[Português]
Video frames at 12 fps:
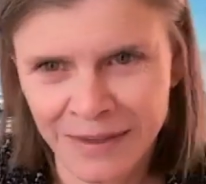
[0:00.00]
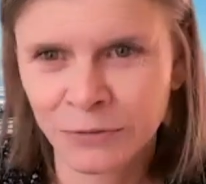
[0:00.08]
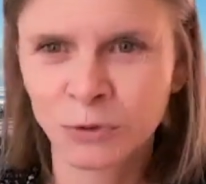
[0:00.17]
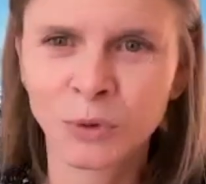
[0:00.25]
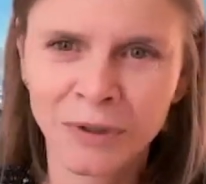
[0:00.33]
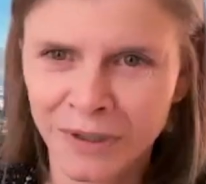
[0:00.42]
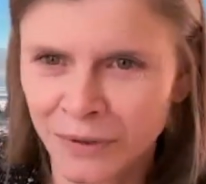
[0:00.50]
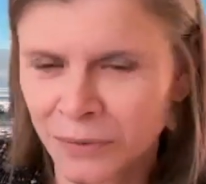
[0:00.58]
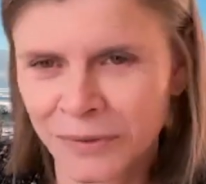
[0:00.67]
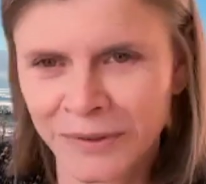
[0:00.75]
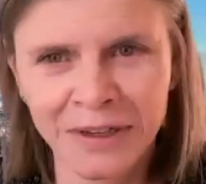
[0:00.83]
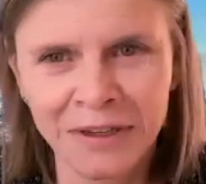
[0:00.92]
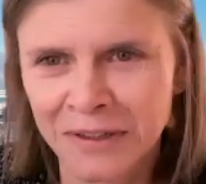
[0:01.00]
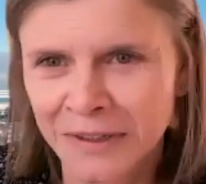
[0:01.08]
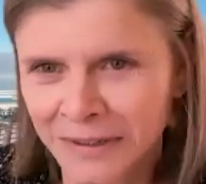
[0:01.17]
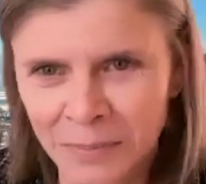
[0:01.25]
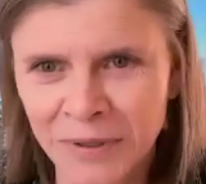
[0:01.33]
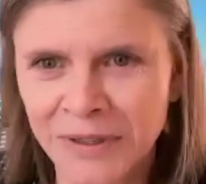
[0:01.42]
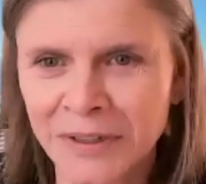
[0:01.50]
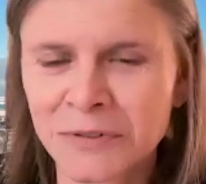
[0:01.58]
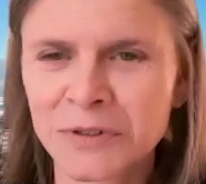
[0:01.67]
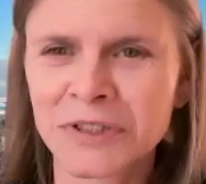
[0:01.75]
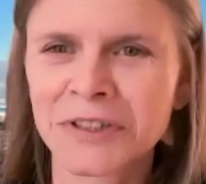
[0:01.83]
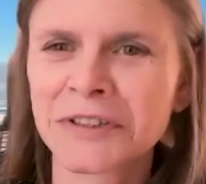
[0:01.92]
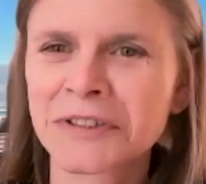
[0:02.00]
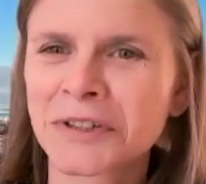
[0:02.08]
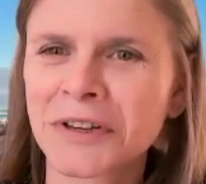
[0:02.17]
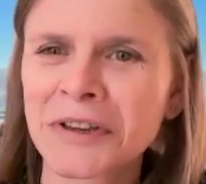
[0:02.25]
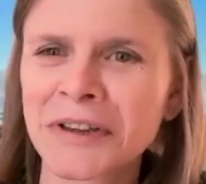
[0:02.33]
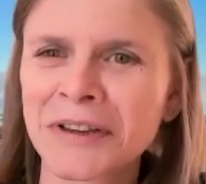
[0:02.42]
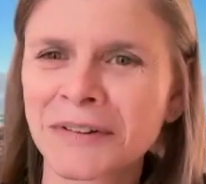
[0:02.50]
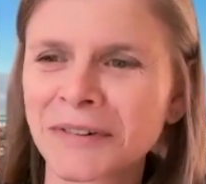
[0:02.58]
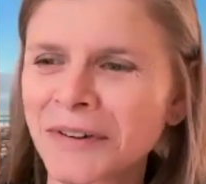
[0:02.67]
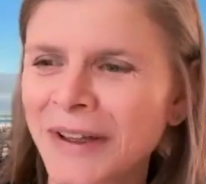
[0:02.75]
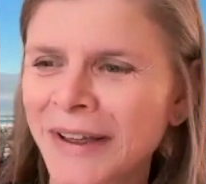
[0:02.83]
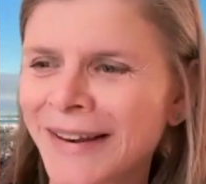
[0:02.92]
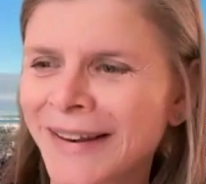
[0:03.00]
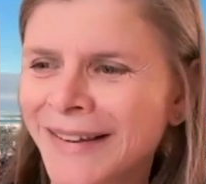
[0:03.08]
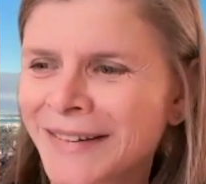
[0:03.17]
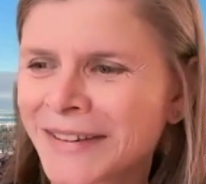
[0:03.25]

reitora ou decana, dependendo de, de que é,